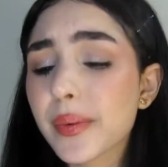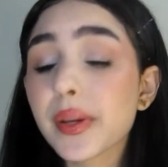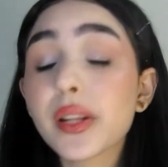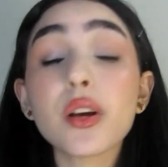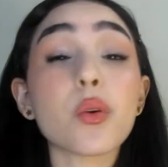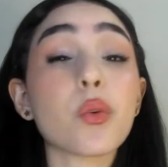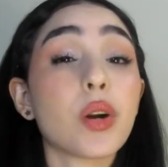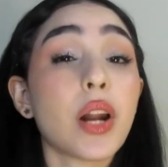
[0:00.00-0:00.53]

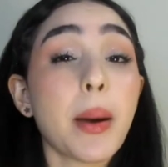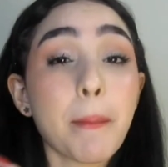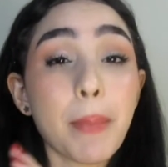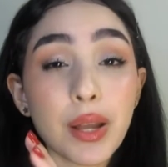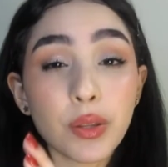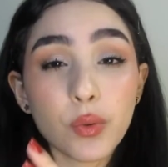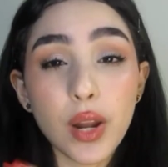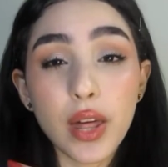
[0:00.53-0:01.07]
viene con una
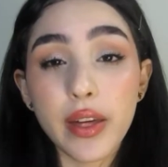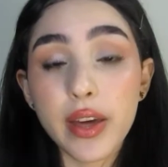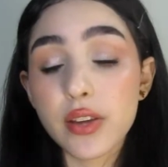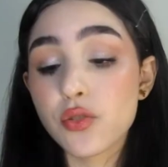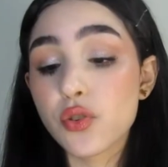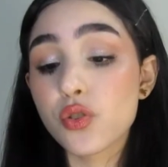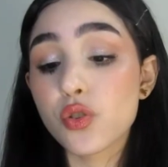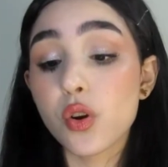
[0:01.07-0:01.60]
espátula, de
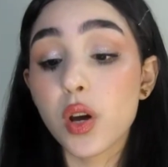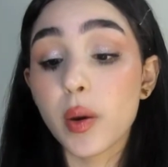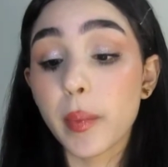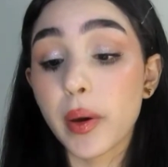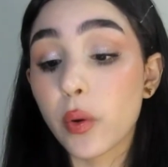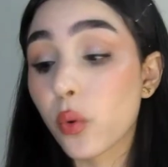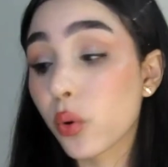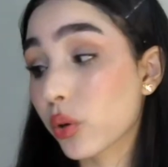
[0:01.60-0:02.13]
hecho, eso es lo que
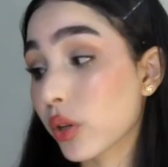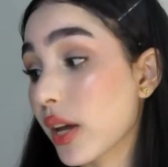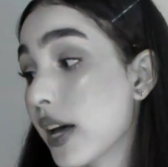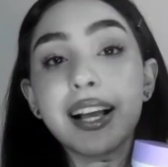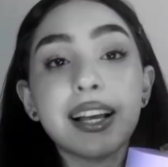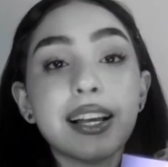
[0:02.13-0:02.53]
me gusta